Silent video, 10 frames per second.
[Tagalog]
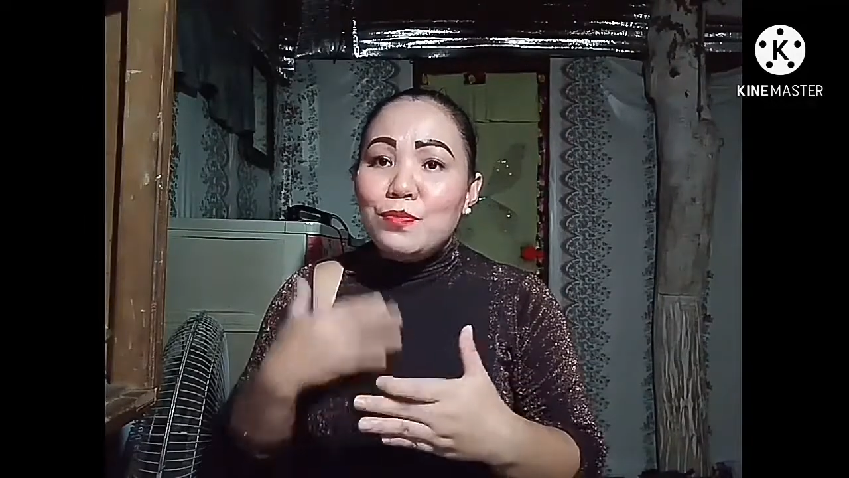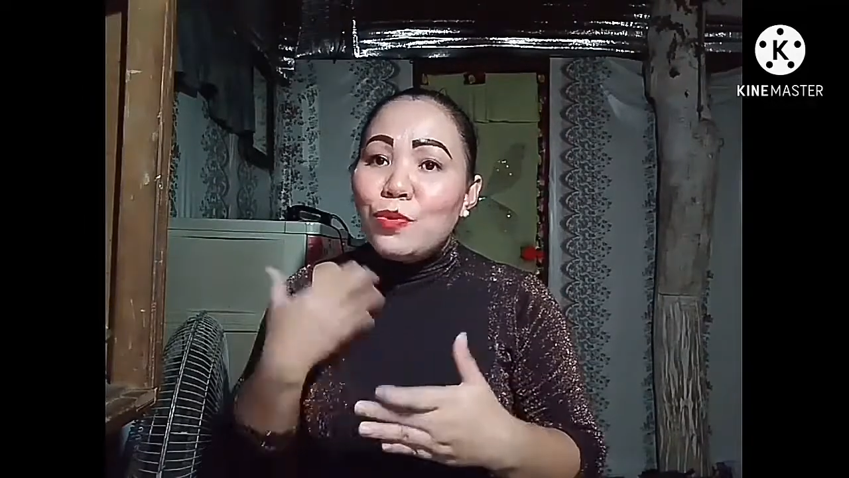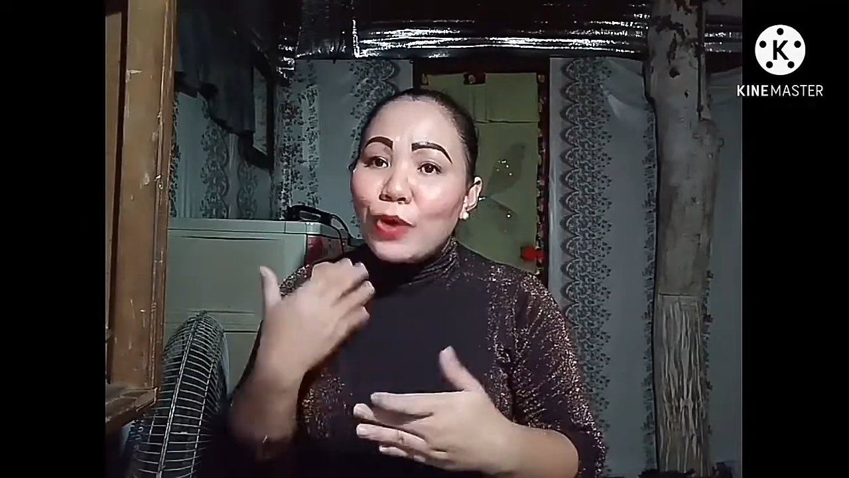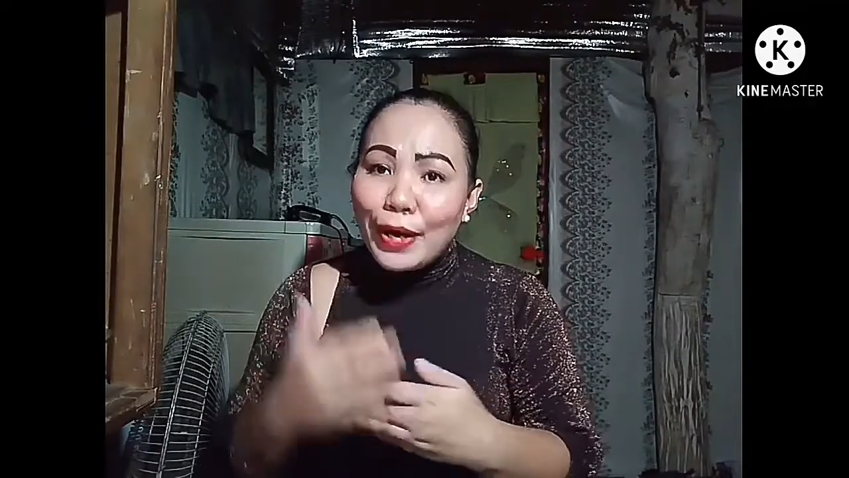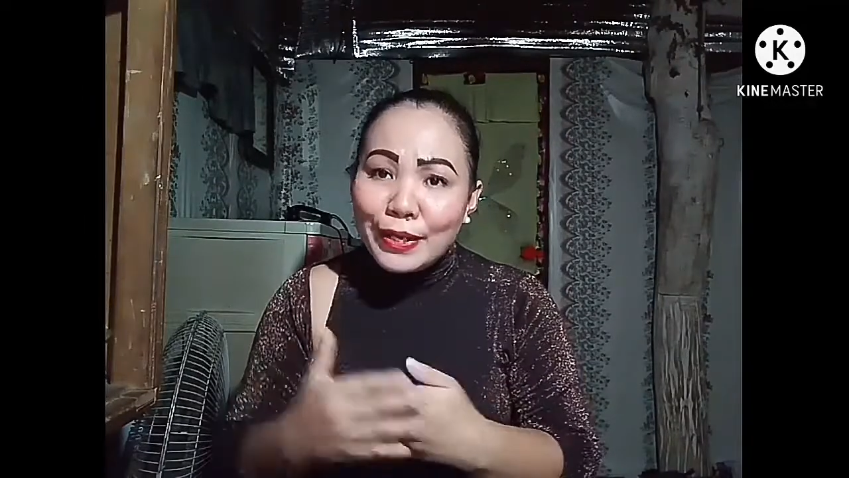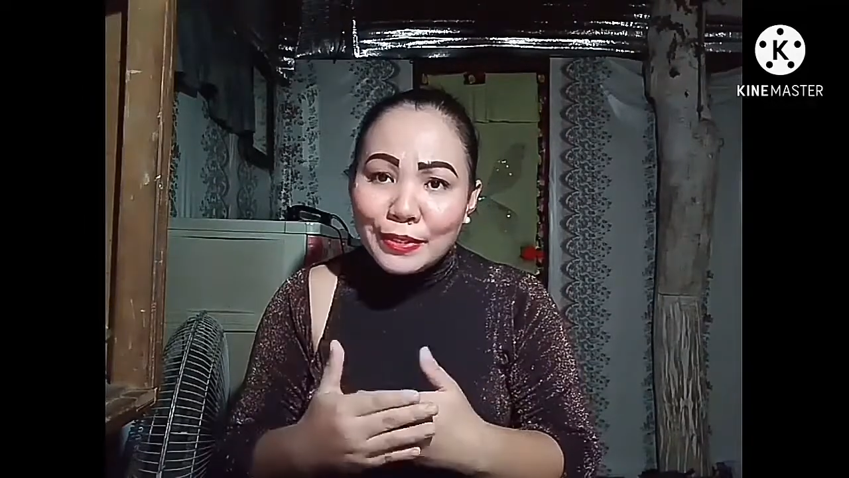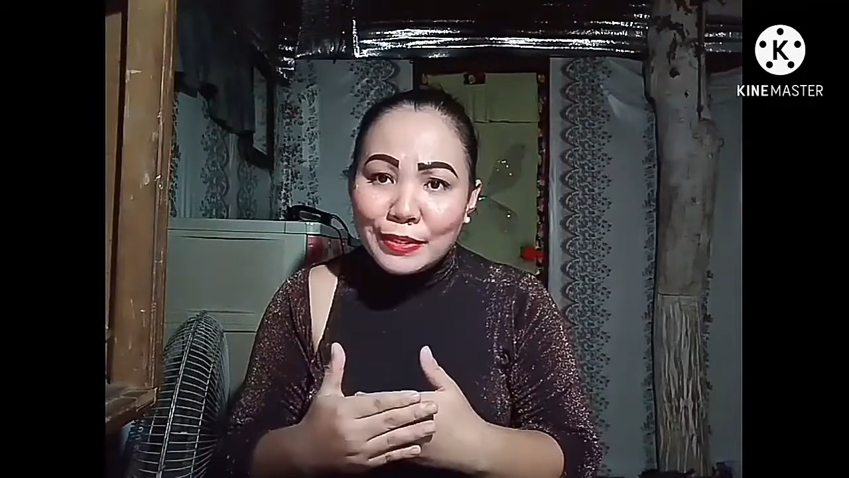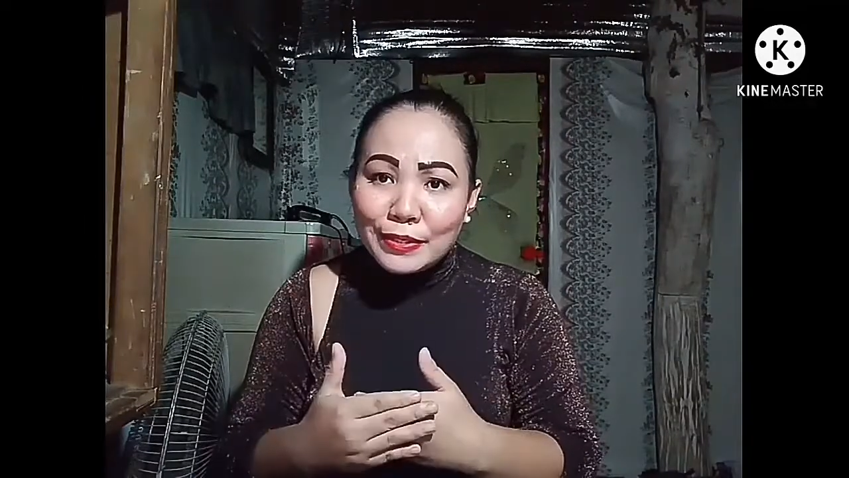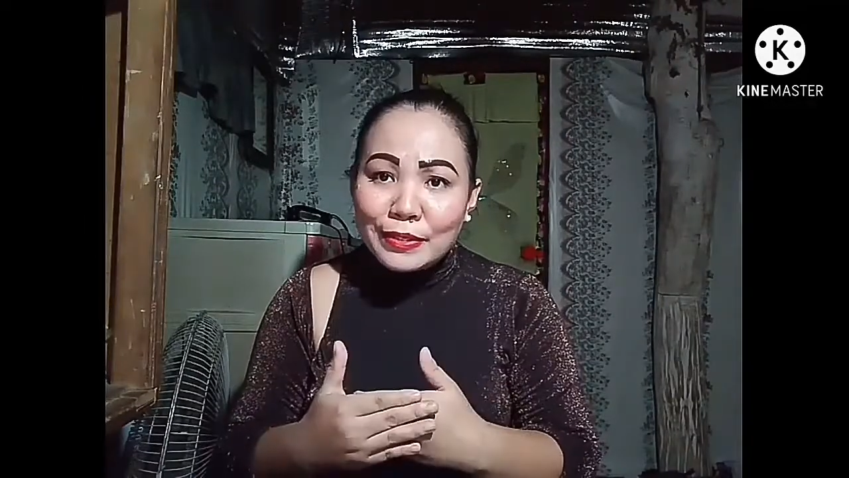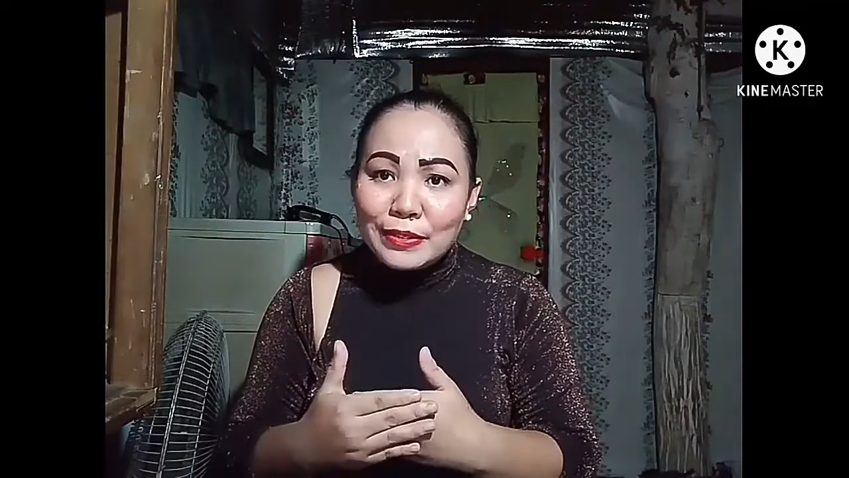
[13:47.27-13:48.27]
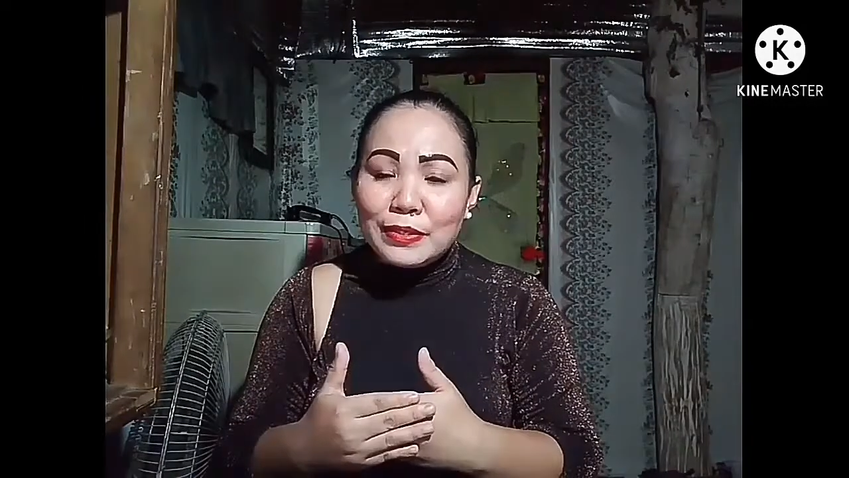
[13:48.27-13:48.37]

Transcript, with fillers: bukas